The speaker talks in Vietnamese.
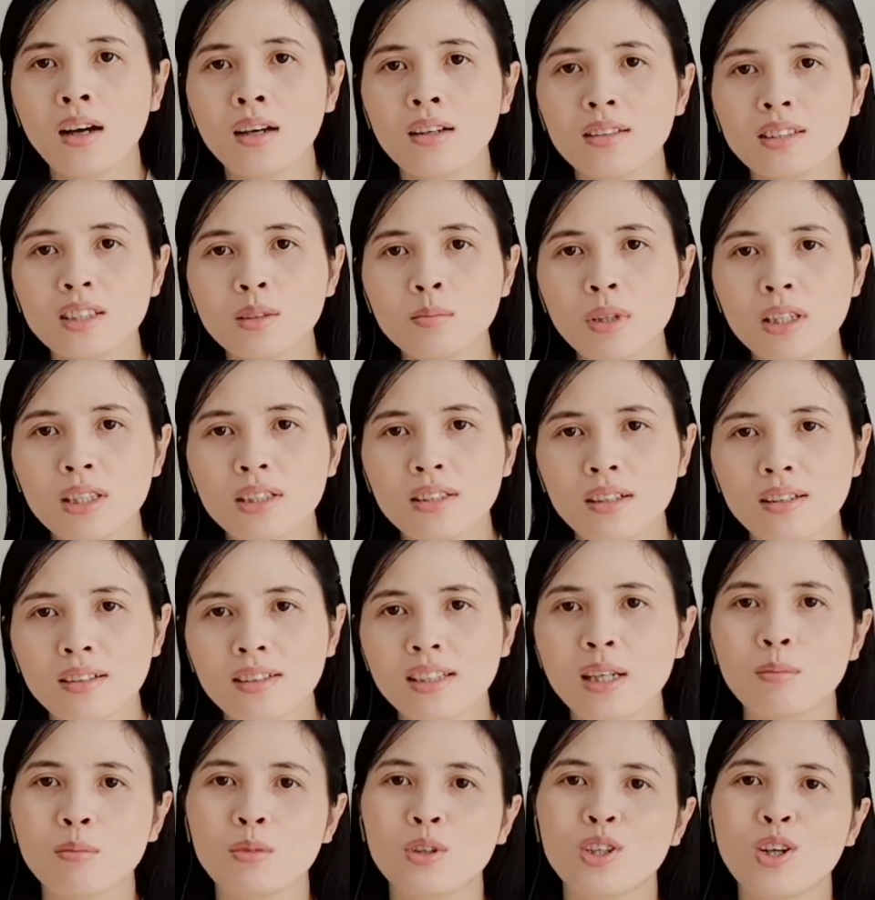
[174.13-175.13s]
nhưng mà nhược
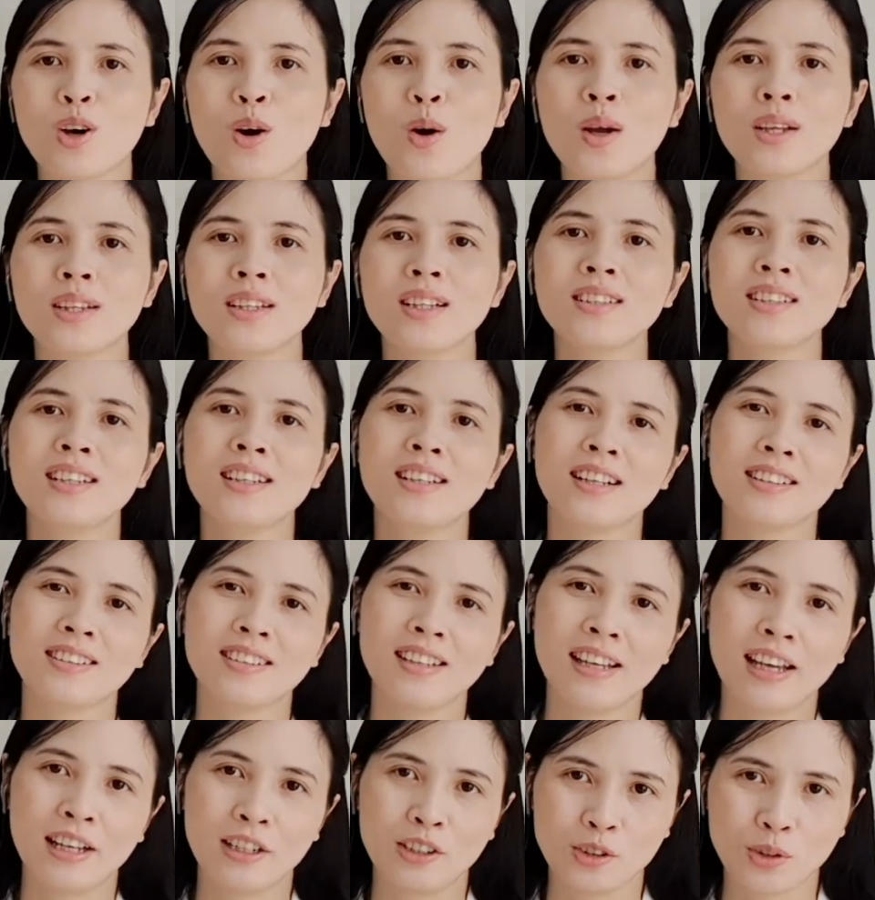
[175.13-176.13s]
điểm của nó thì tất nhiên là
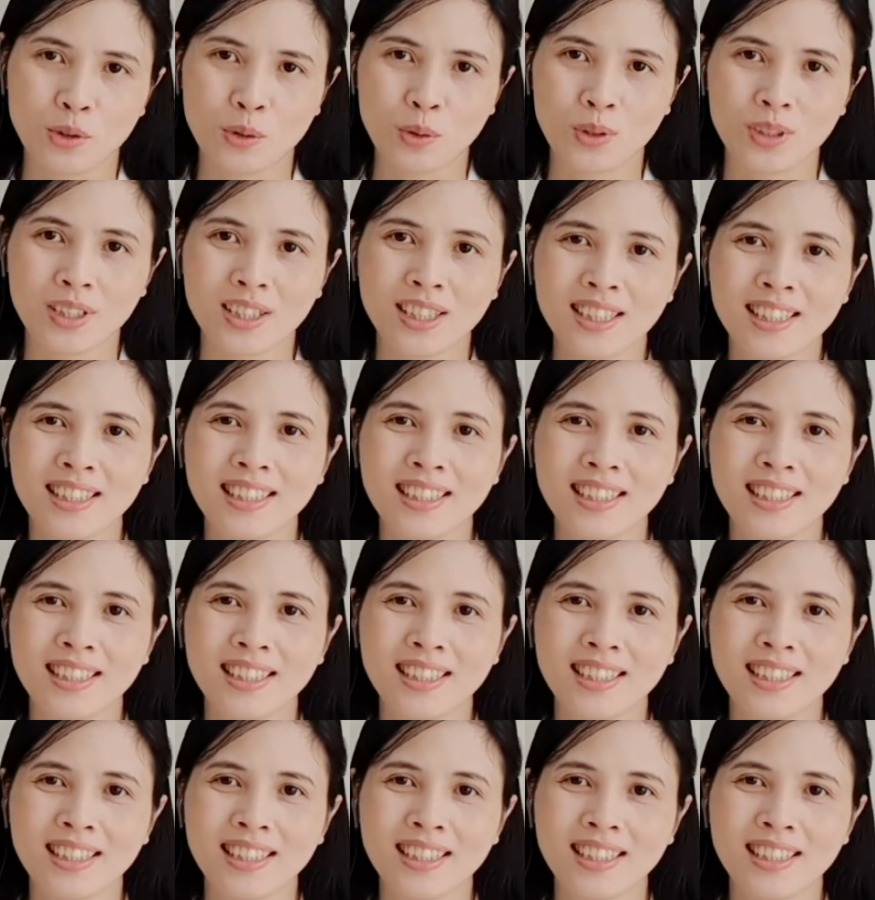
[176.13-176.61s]
tiền rồi